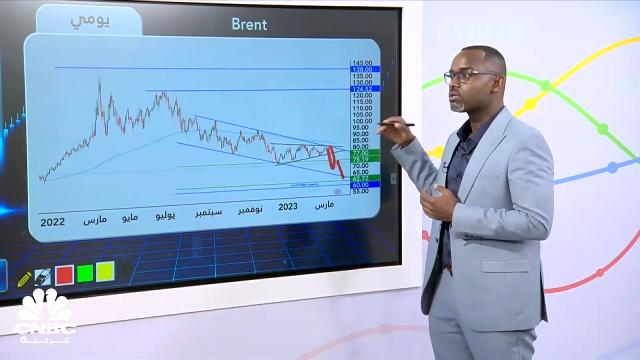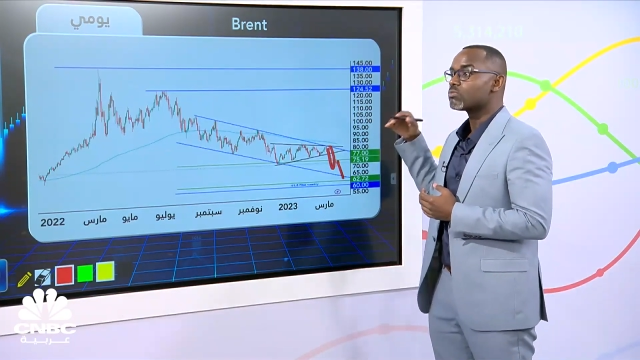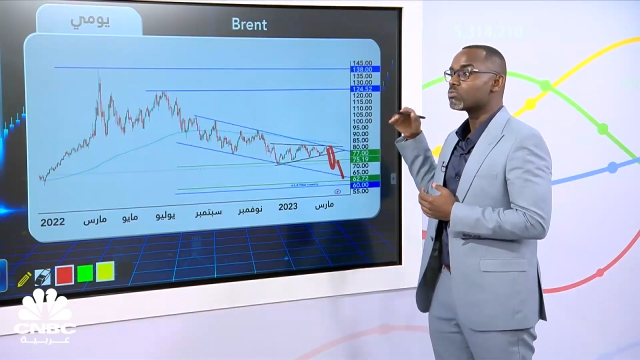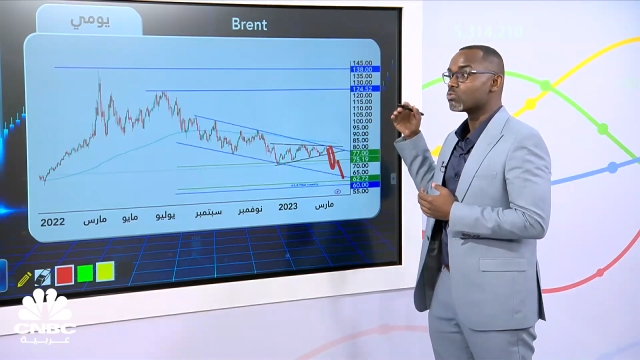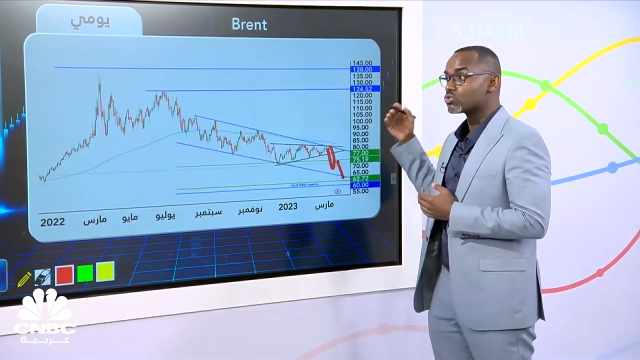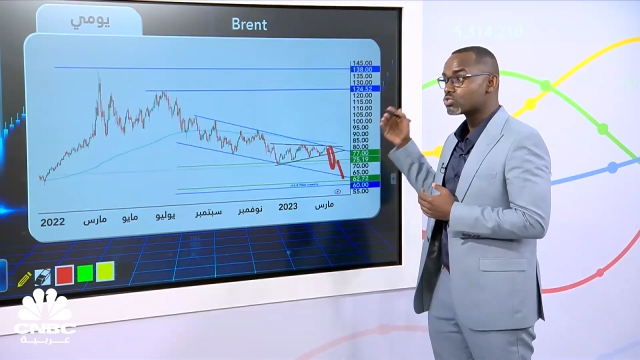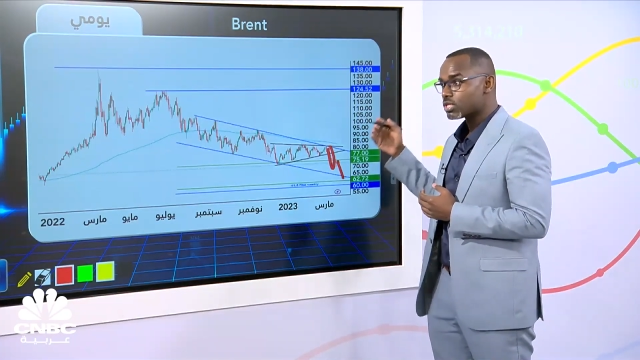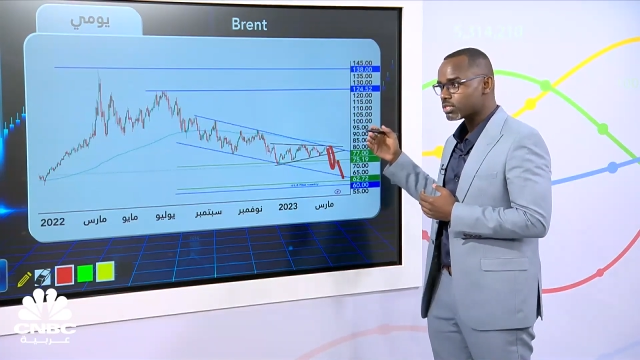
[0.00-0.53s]

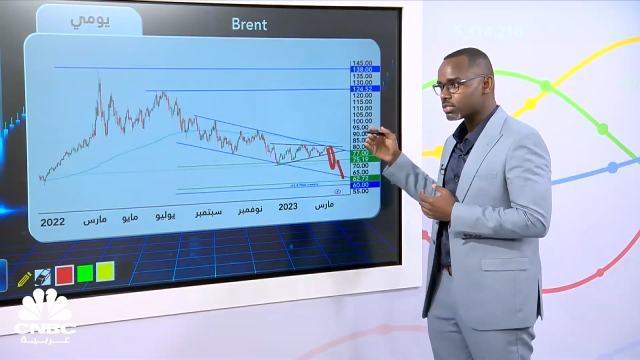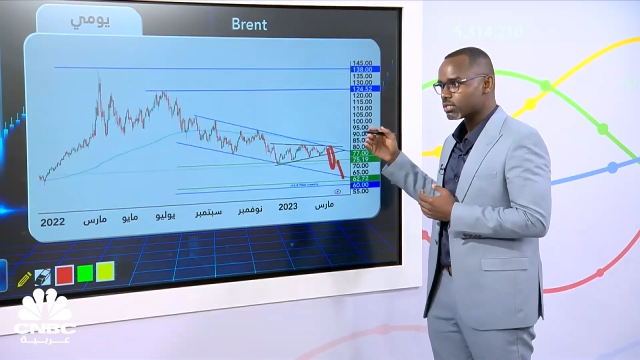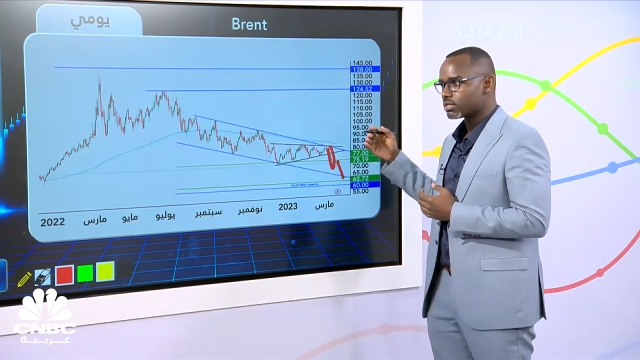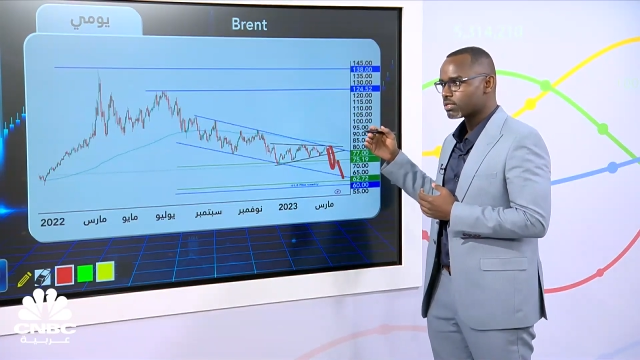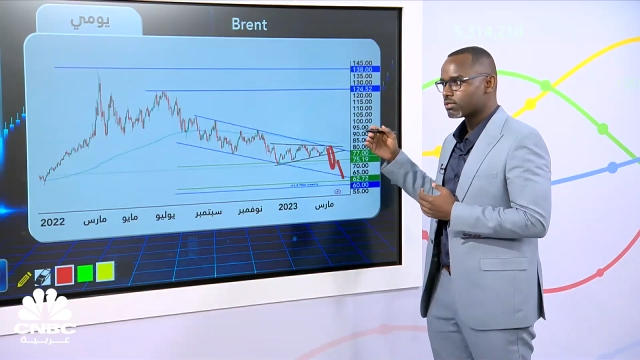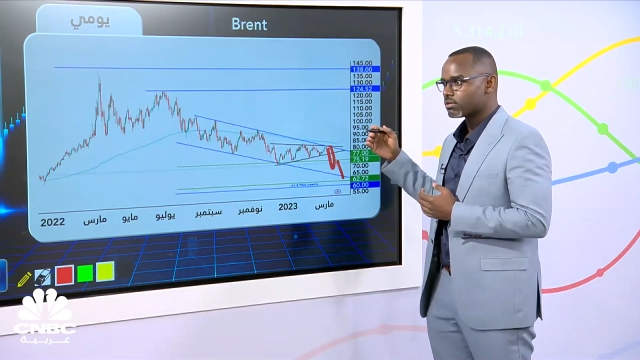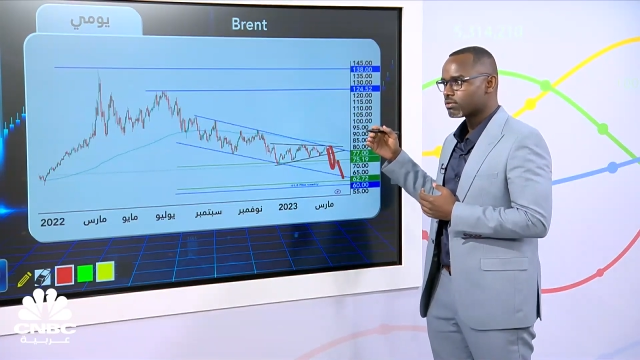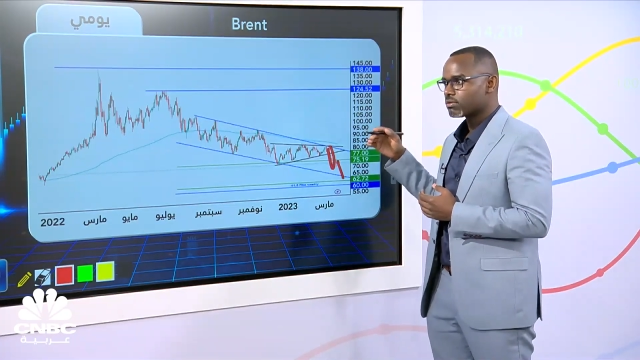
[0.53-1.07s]
مصدر
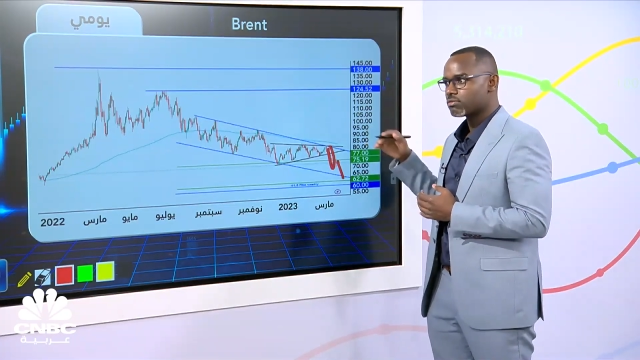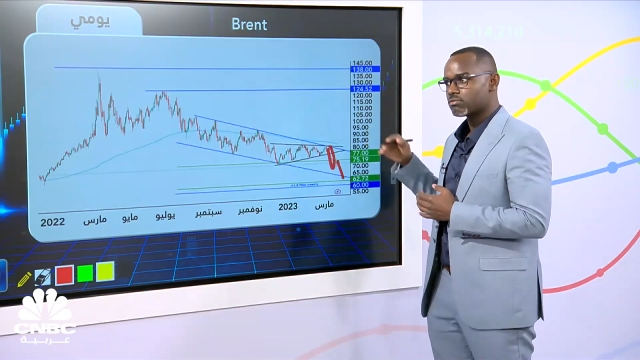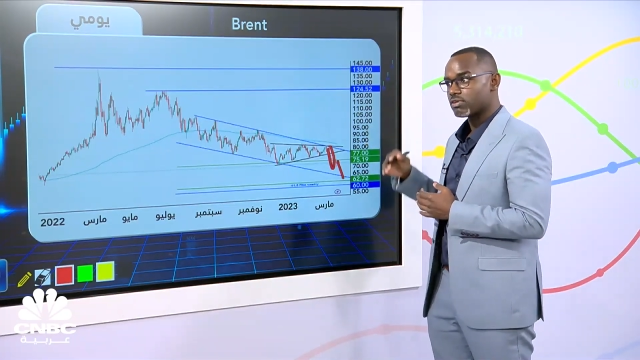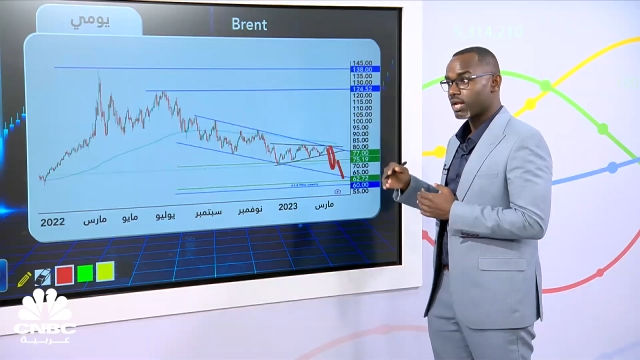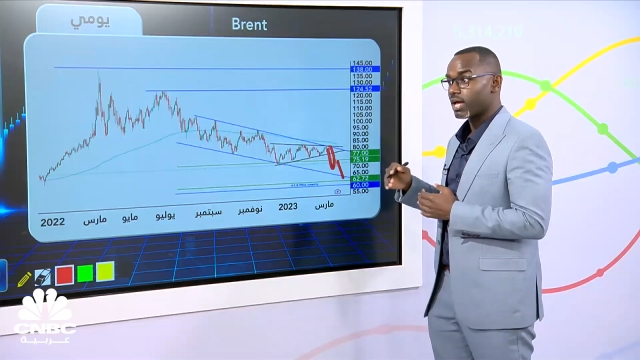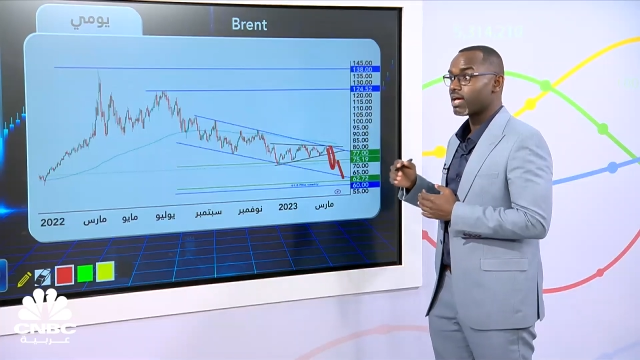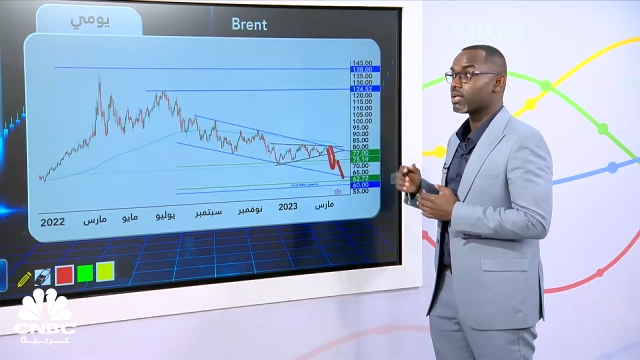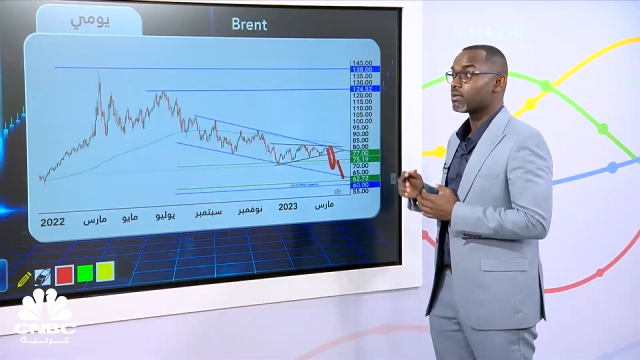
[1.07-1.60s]
في
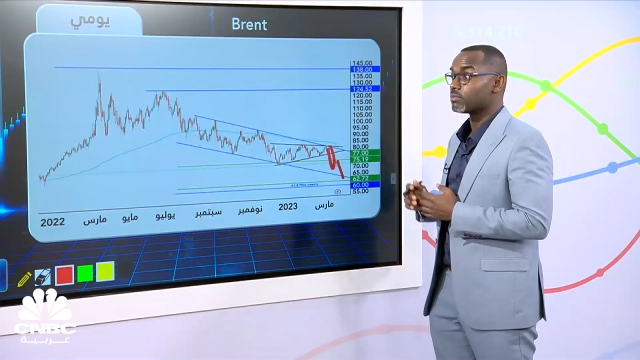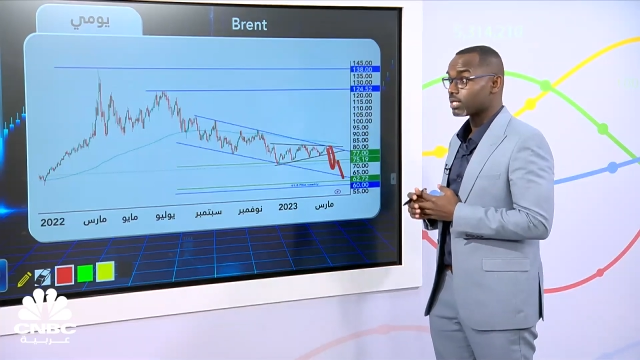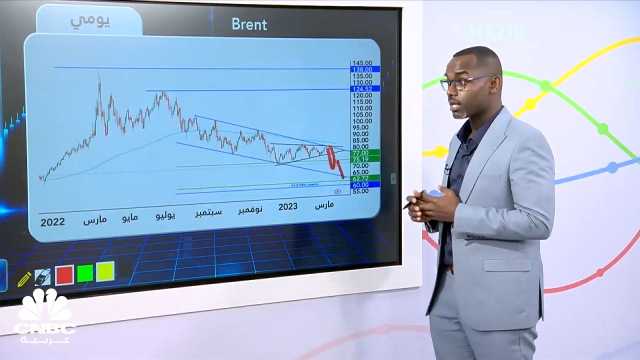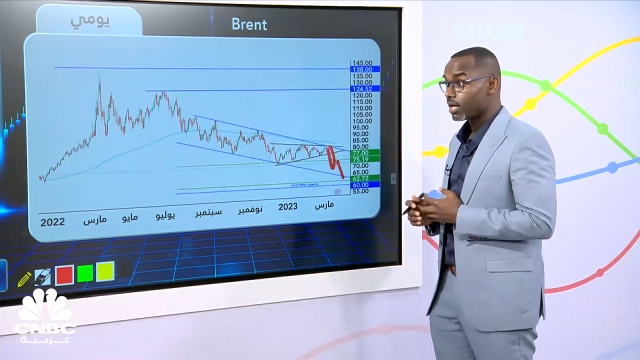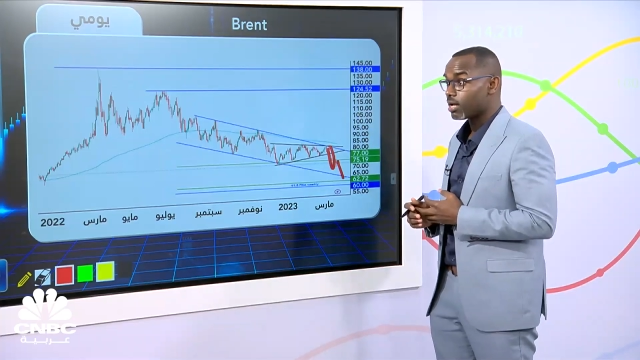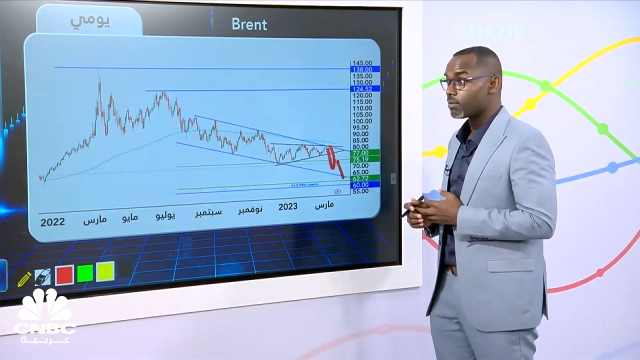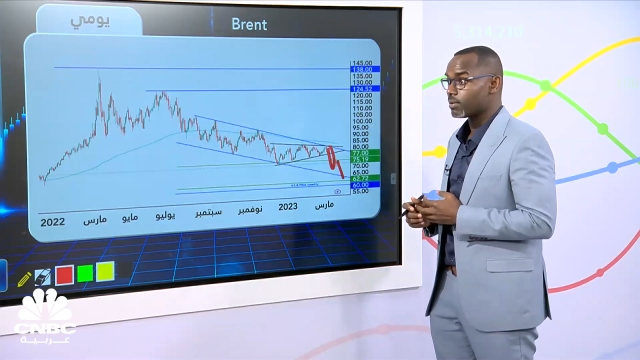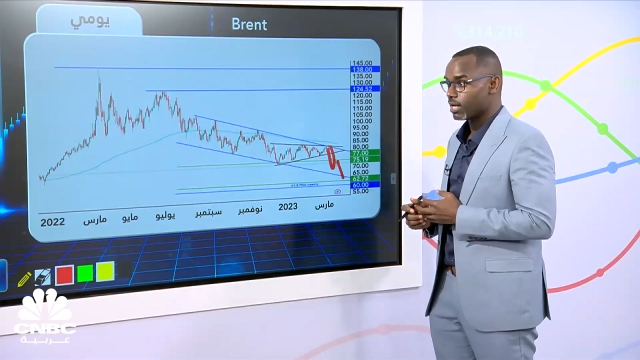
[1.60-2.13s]
العالم
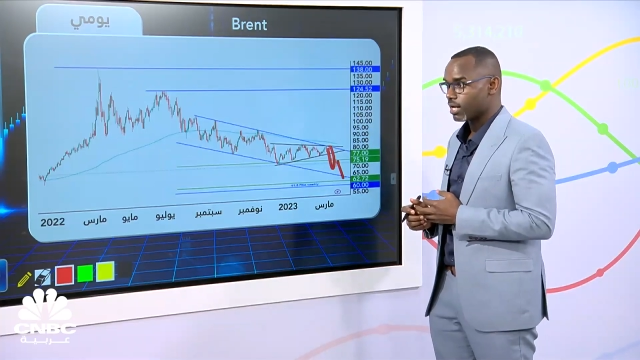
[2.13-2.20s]
للخام يعني